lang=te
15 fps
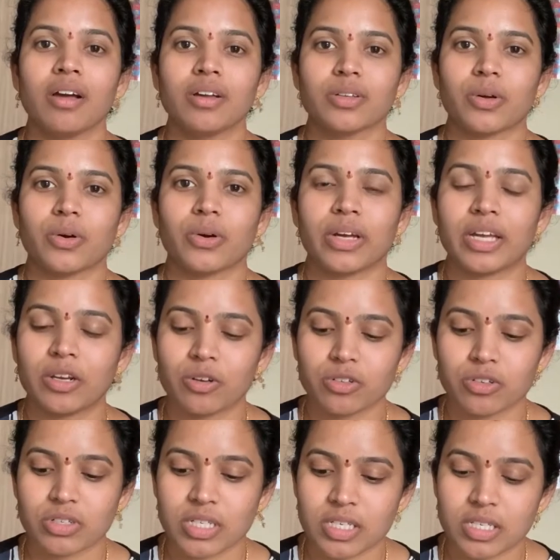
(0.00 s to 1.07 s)
సో ఈ రోజు
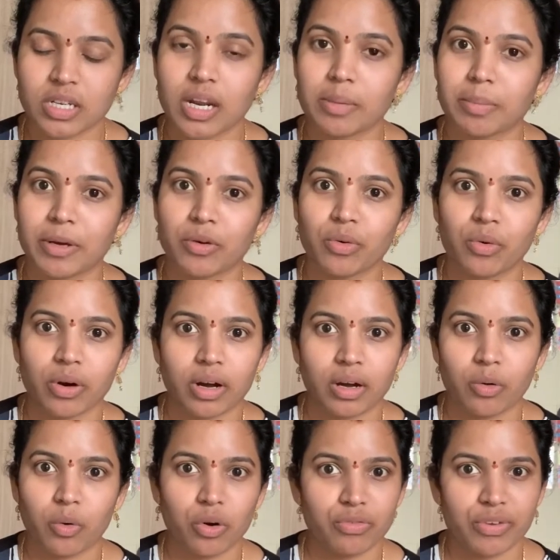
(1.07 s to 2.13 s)
వచ్చేసి నేను మీకు ఒక
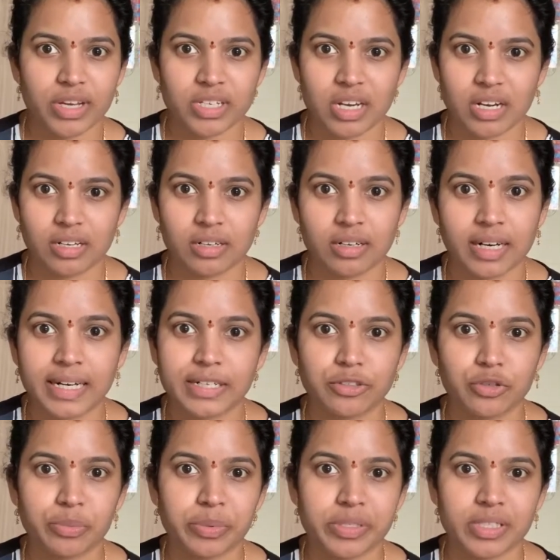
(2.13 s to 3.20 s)
గోల్డ్ ఫేషియల్ కిట్
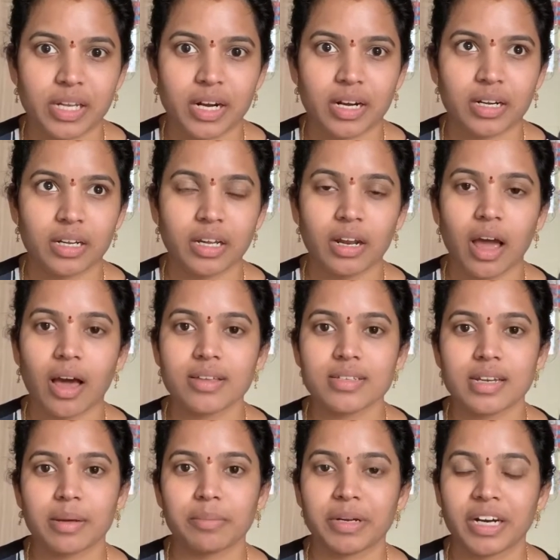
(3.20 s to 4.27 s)
చూపిస్తానండి లాస్ట్
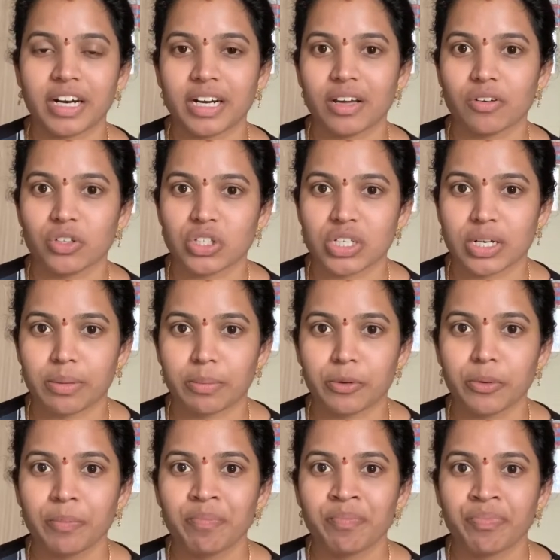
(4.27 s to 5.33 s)
టైం నేను ఇండియా వచ్చేటప్పుడు
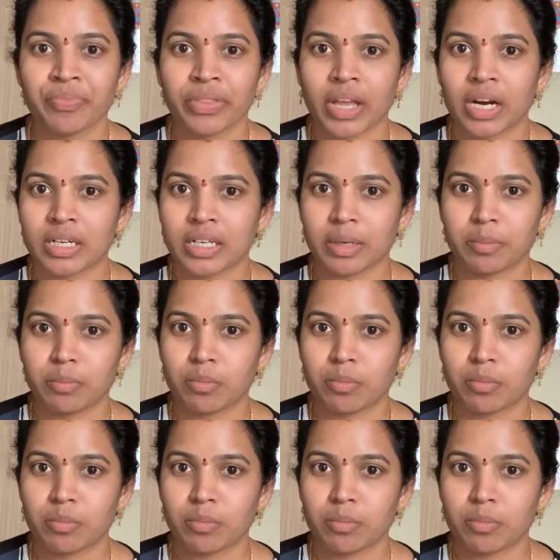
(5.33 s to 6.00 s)
అంటే